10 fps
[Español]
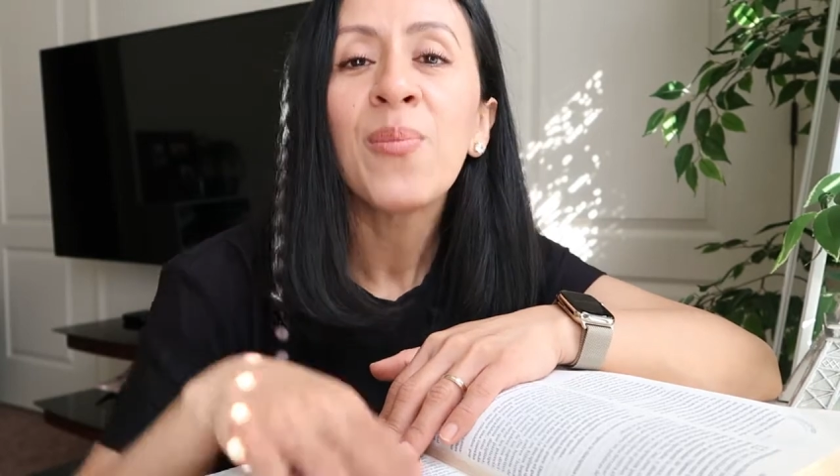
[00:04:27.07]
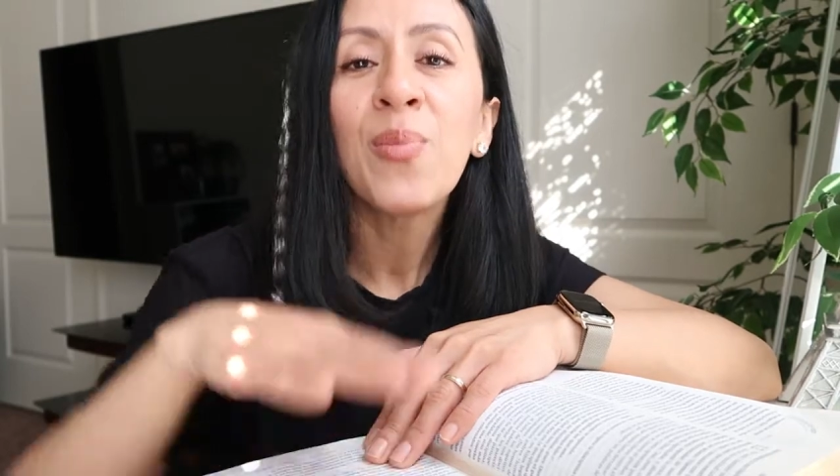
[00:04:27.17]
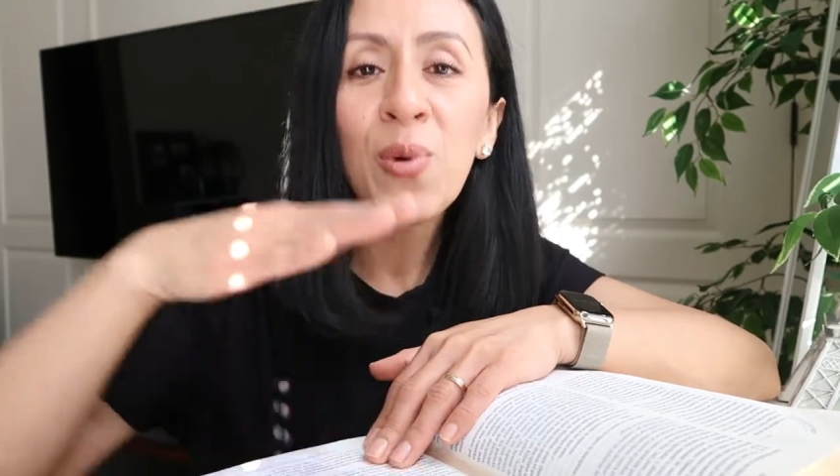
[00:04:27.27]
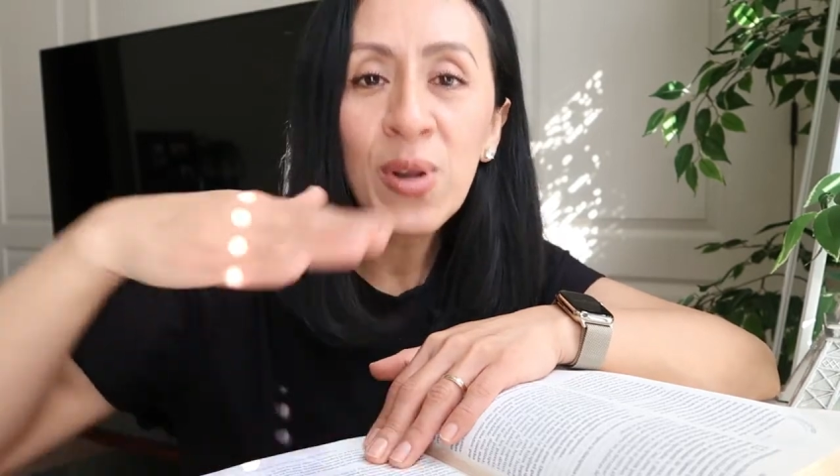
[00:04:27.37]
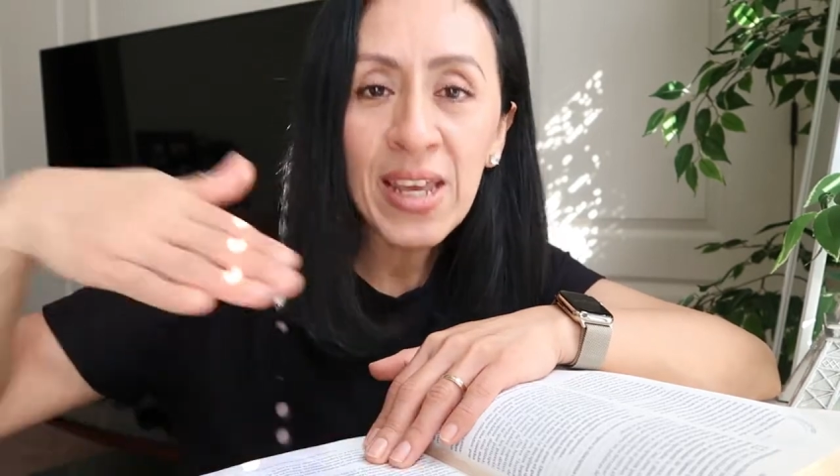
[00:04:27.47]

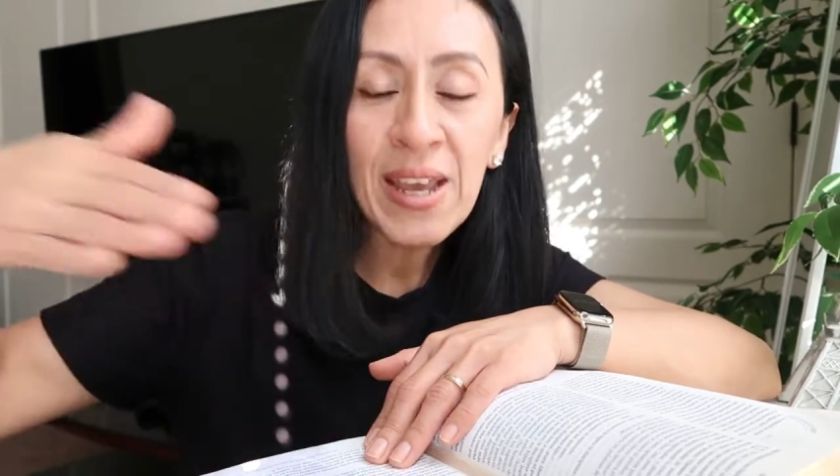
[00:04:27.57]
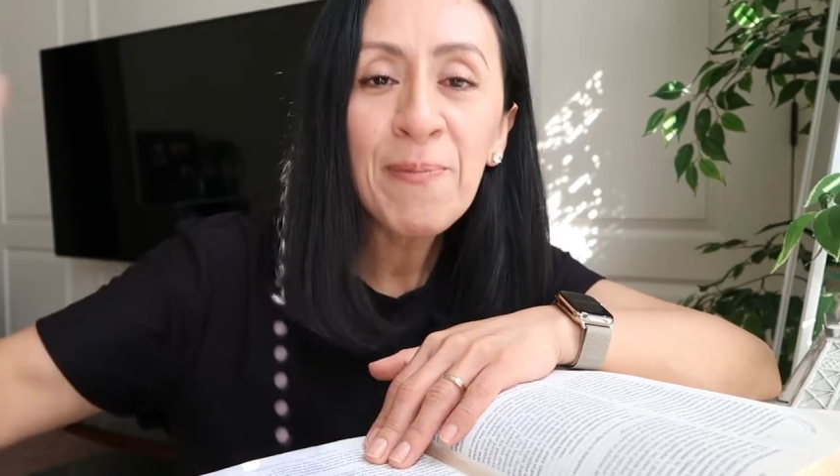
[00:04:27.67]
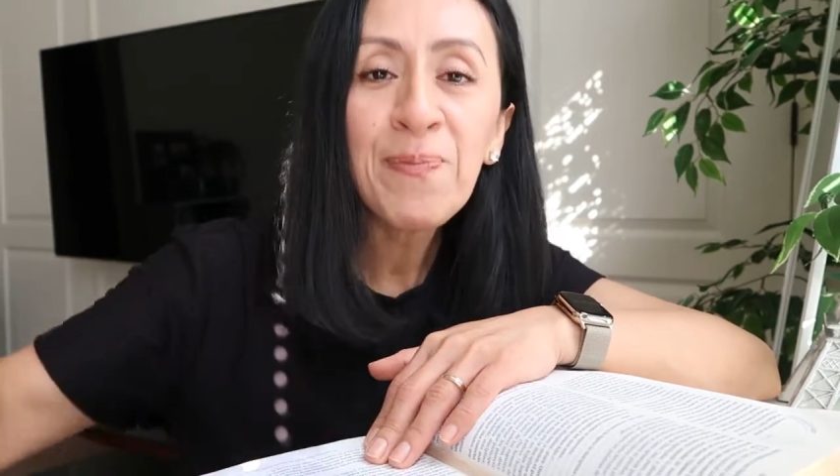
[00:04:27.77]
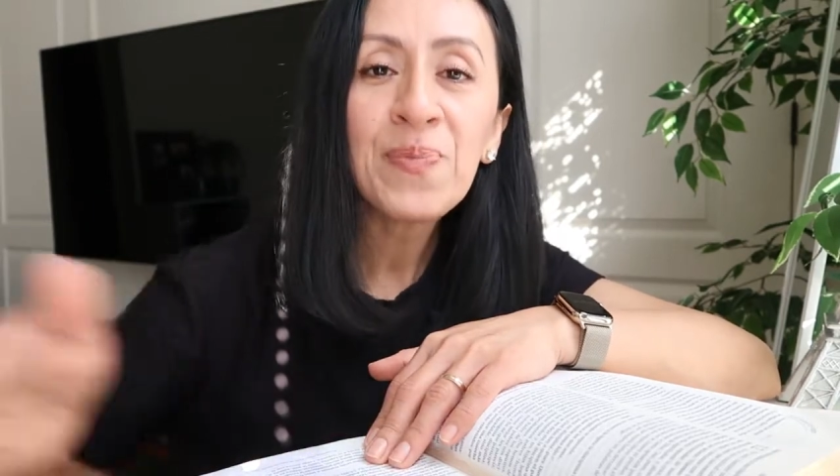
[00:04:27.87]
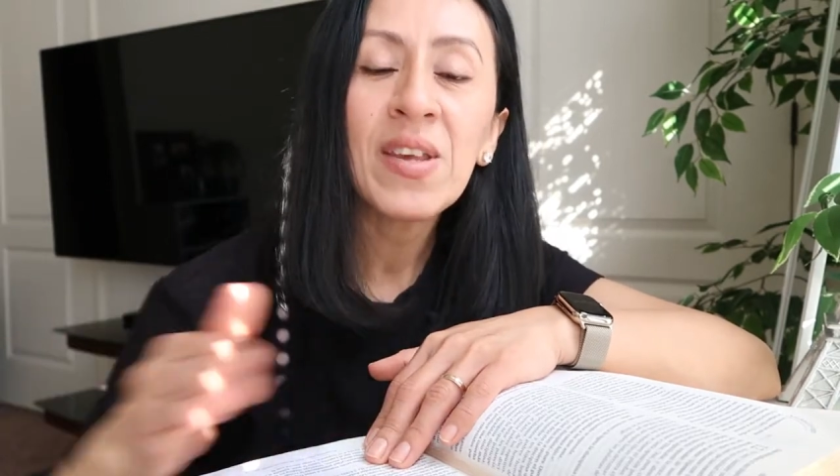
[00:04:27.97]
porque
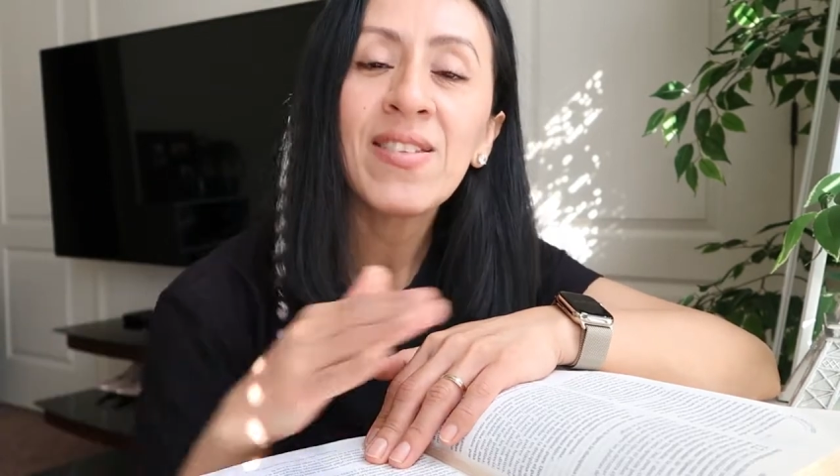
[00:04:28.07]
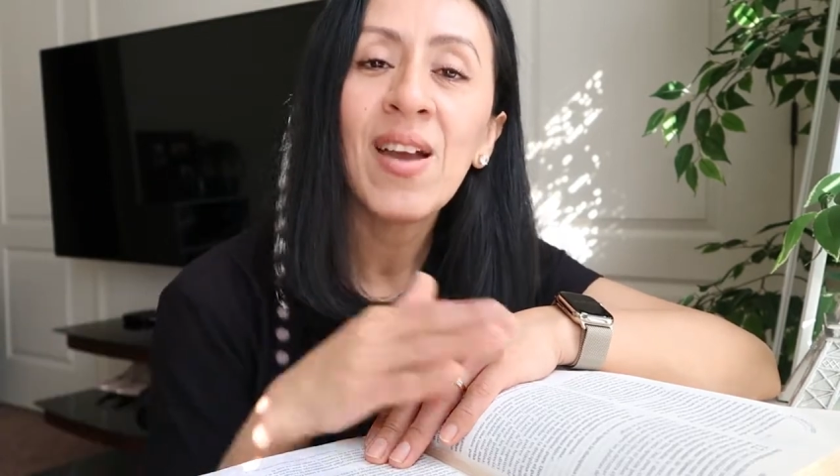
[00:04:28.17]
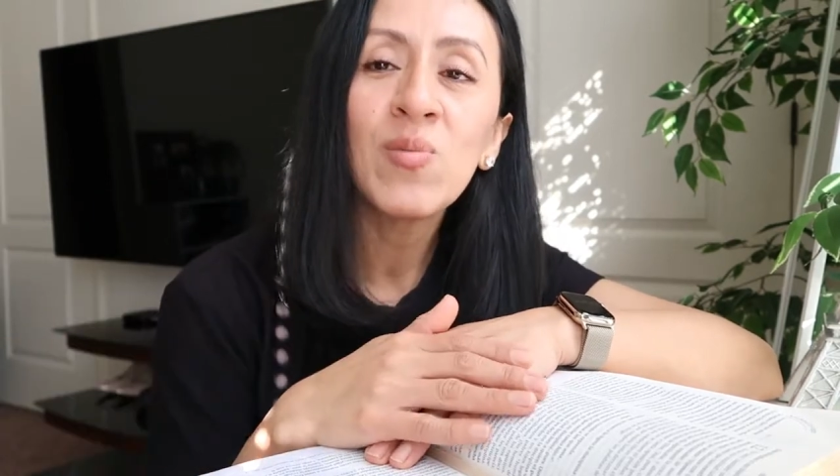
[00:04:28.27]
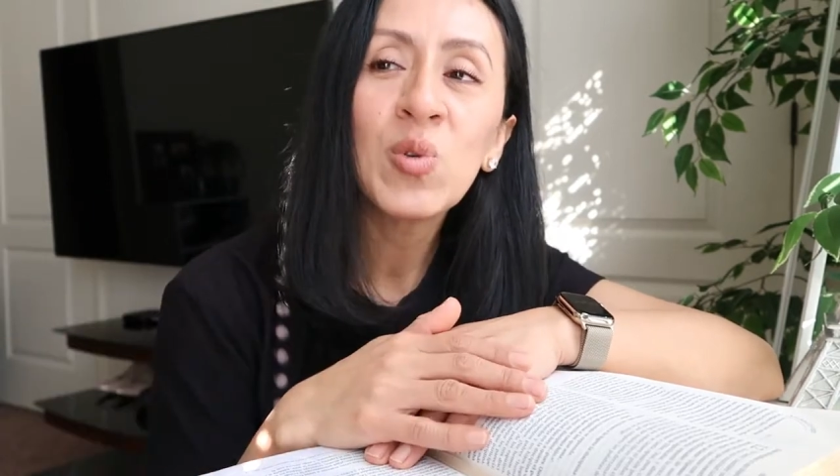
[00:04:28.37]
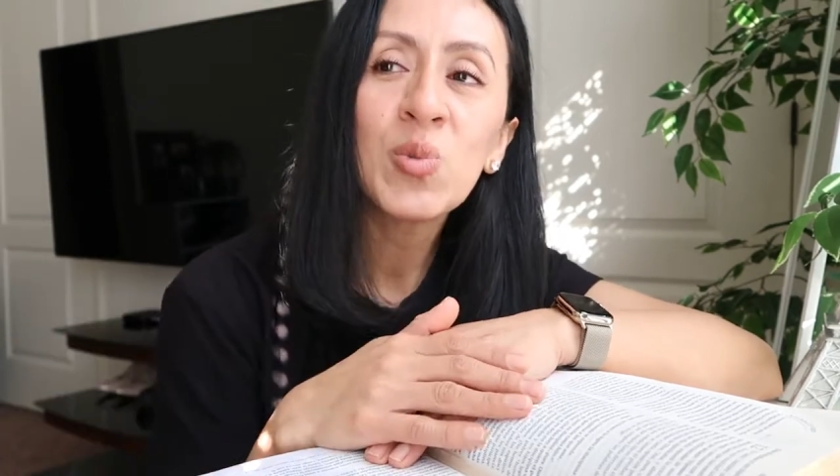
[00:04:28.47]

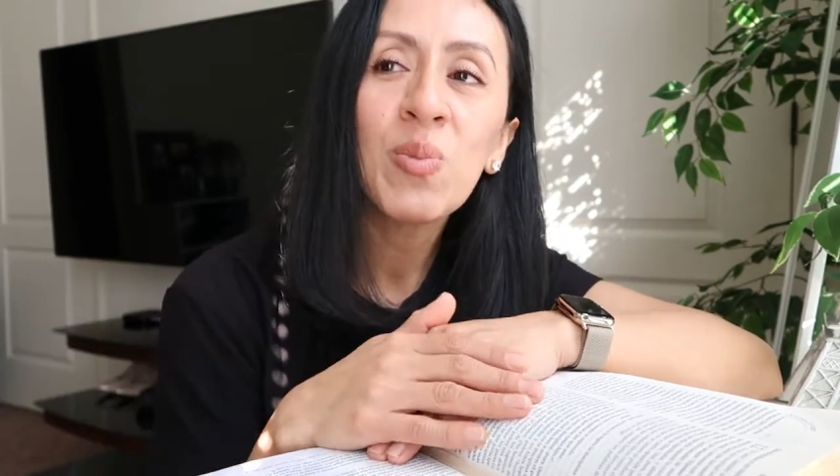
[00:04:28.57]
estamos